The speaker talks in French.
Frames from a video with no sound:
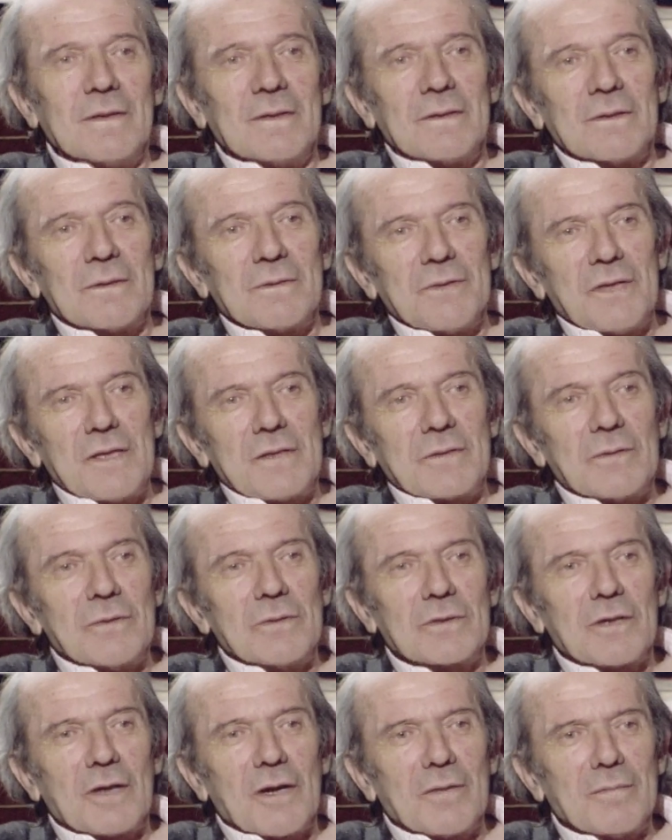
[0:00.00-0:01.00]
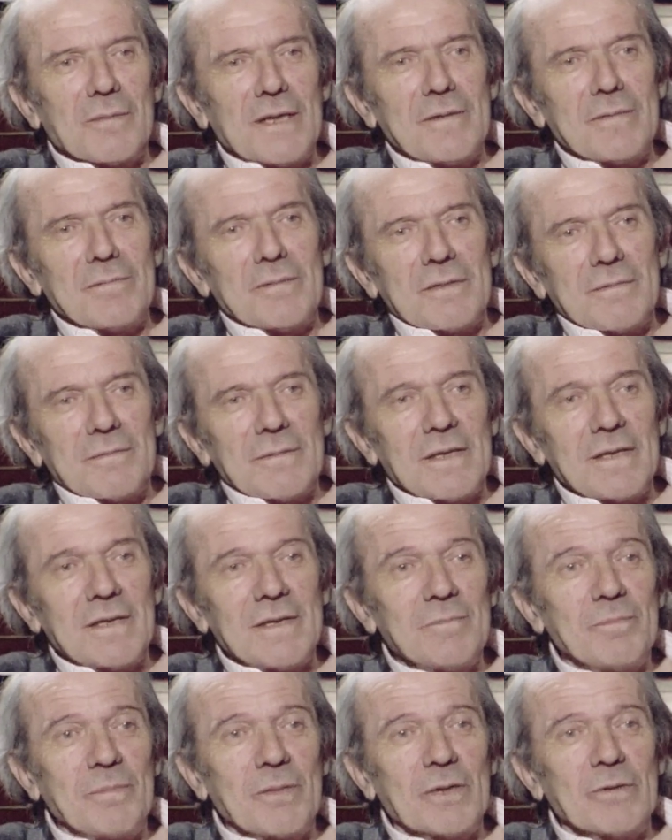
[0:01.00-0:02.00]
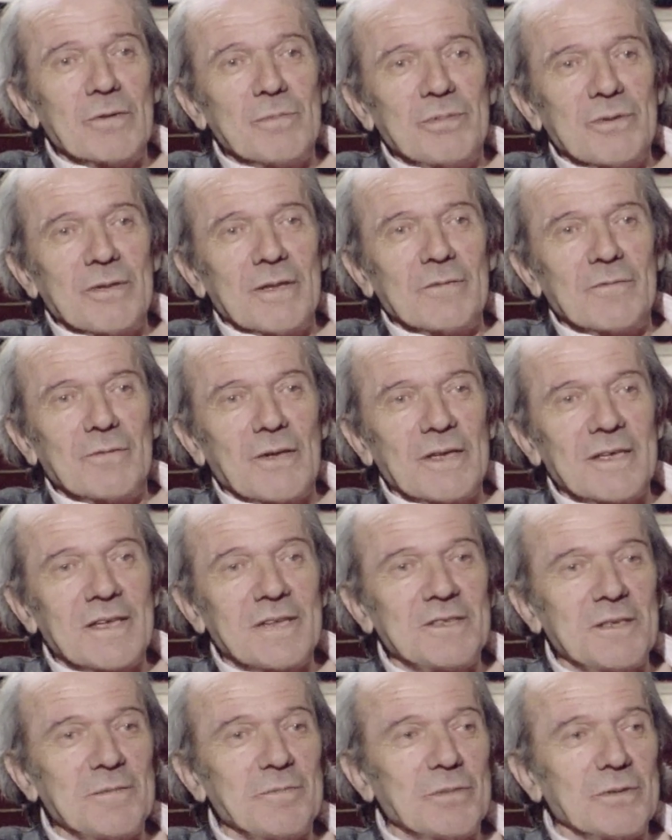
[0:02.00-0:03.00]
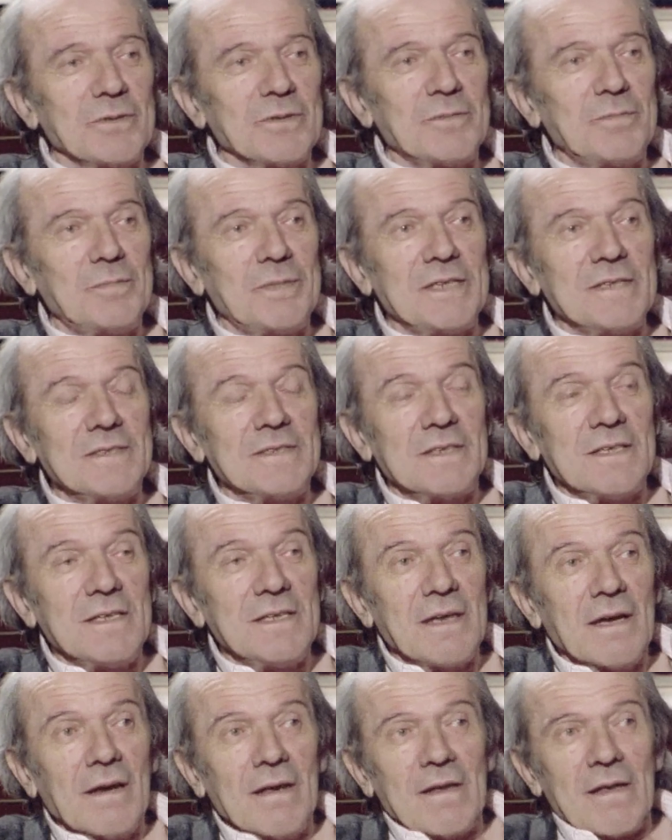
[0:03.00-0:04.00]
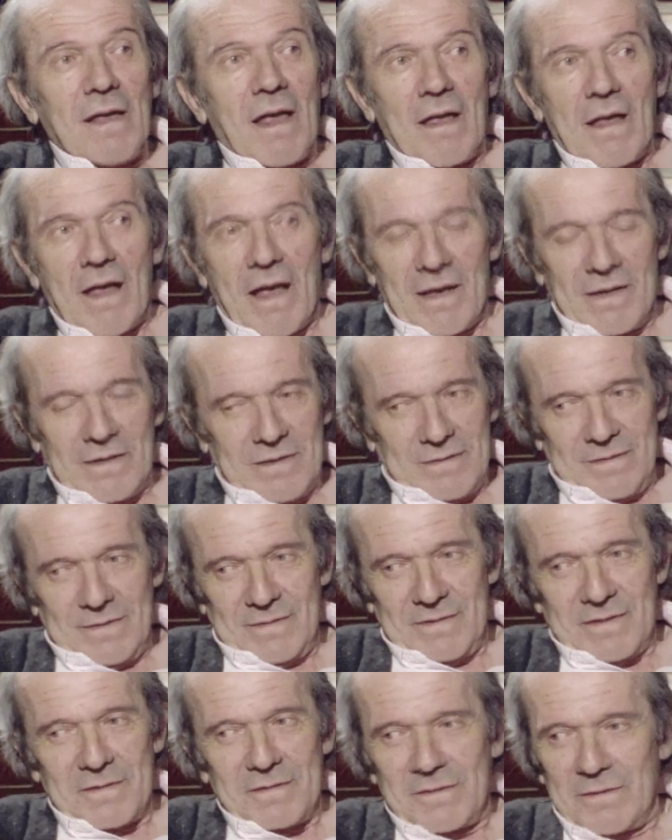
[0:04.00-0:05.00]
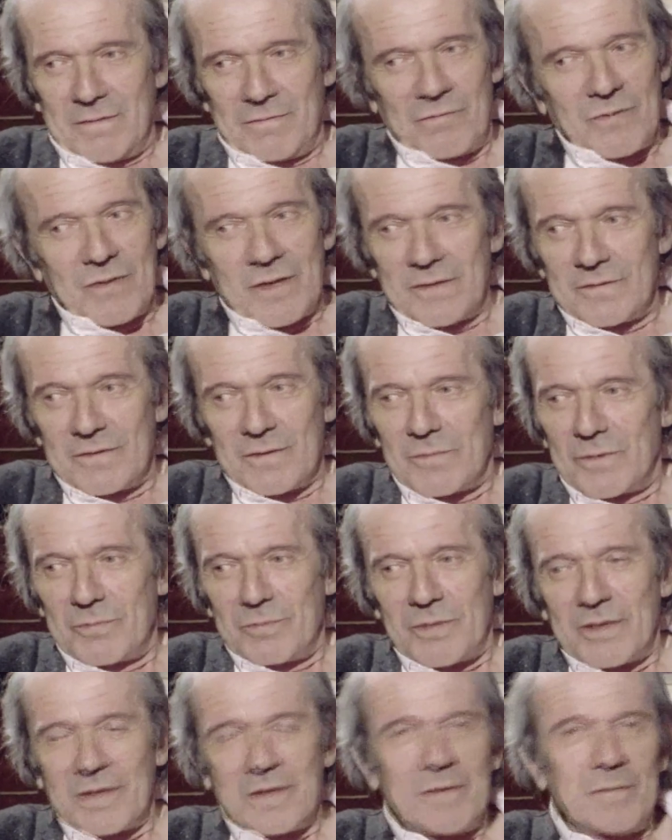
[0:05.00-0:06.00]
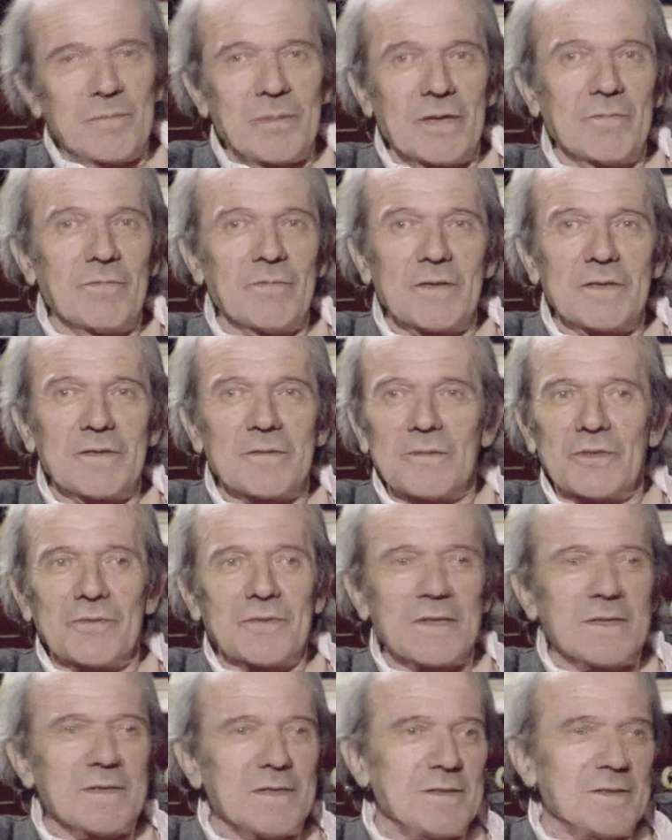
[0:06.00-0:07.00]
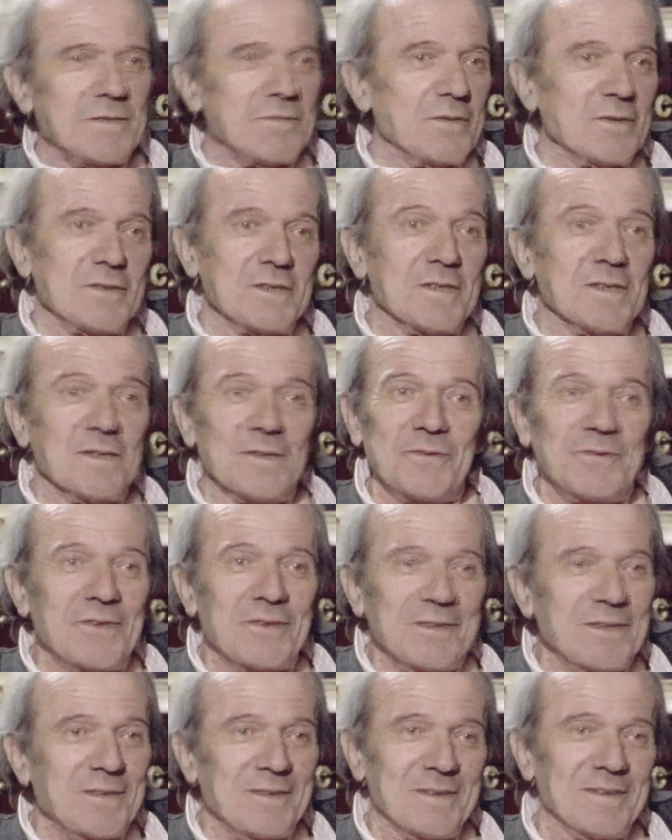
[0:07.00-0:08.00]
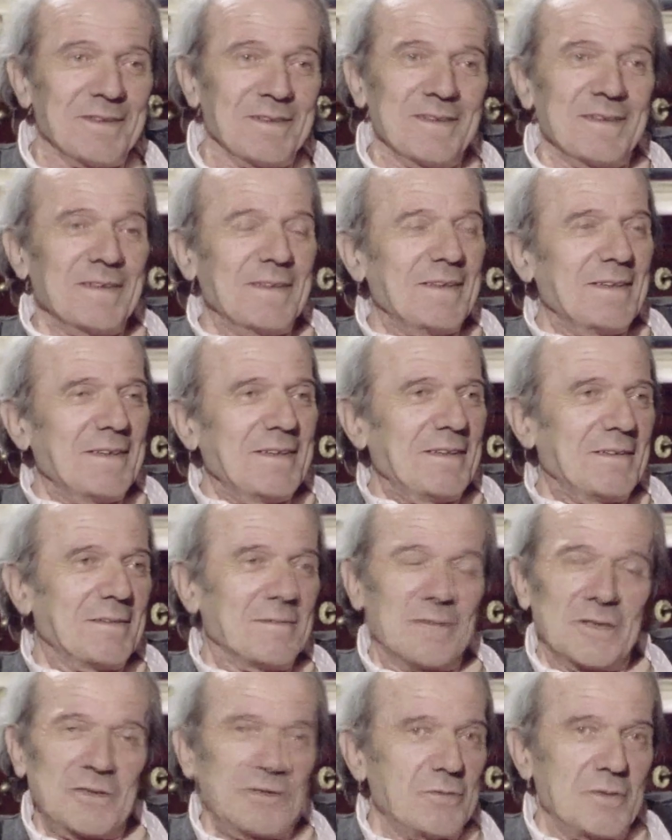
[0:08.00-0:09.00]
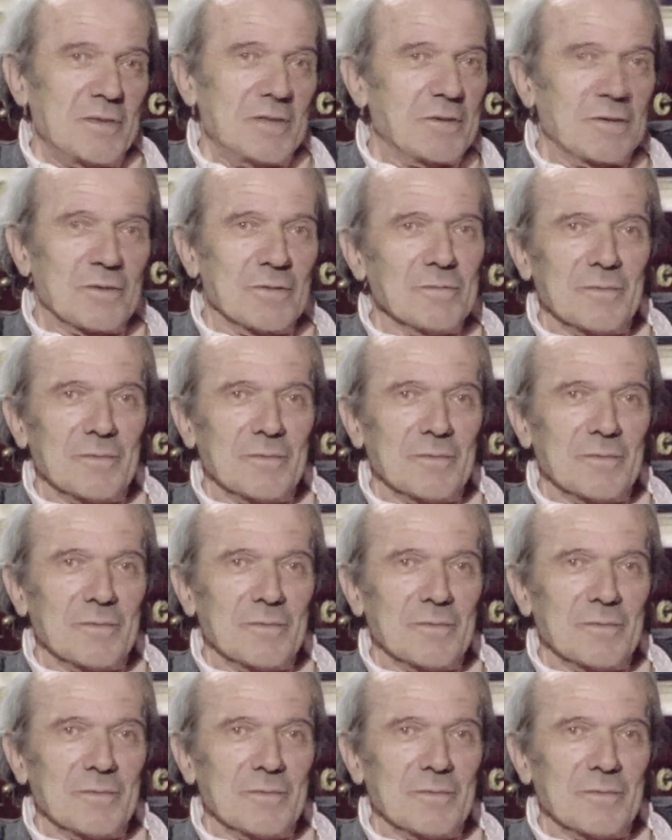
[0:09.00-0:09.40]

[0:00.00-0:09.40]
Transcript: On est con quand même, mais pas au point de voyager pour le plaisir. Alors ça, cette phrase, elle me paraît parfaitement satisfaisante. moi, je suis con,